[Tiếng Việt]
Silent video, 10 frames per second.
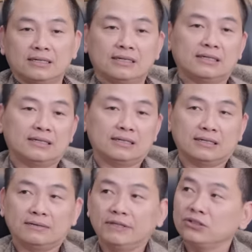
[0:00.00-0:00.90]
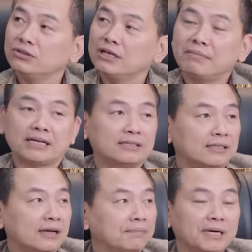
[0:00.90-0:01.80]
à, ví dụ như bác
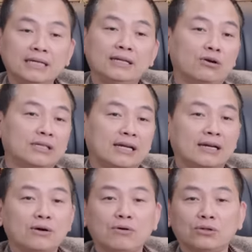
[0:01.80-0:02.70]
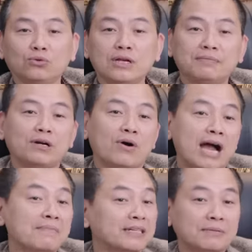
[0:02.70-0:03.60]
sĩ thẩm mỹ thì có thể là đâu đó thu nhập được
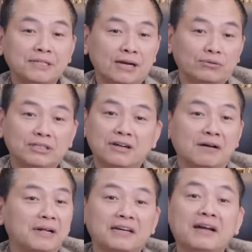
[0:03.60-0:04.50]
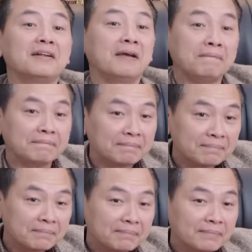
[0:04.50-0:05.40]
khoảng hai ba trăm triệu thì trường hợp đấy là rất hiếm
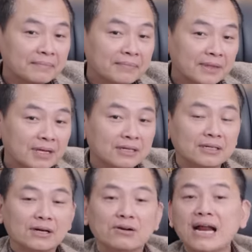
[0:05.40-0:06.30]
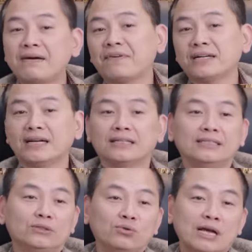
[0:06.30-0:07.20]
ừ. còn đa phần là
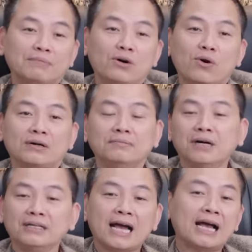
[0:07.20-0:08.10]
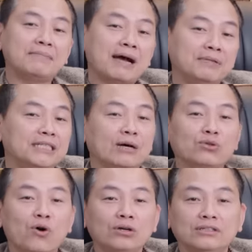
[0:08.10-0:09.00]
chỉ thu nhập được khoảng 12 30
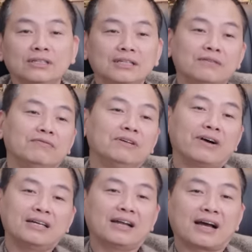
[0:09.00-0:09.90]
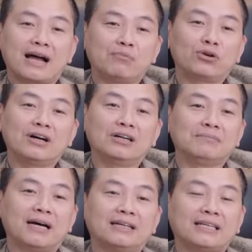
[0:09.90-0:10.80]
triệu thôi vì vậy là cả một
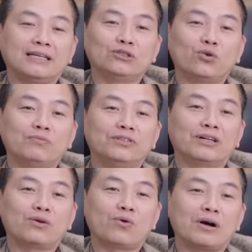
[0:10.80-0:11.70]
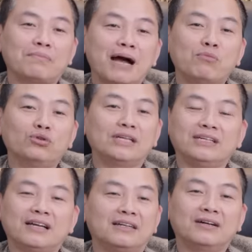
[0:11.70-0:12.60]
đời mà dành dụm được độ khoảng 3 4
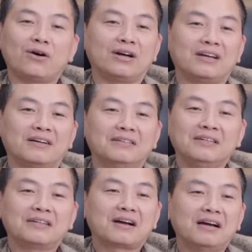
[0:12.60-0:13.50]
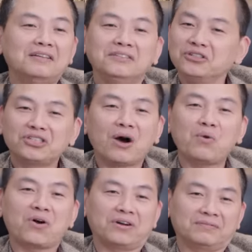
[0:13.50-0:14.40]
tỷ là được gọi là cầy như
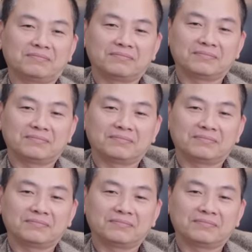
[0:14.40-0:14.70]
trâu rồi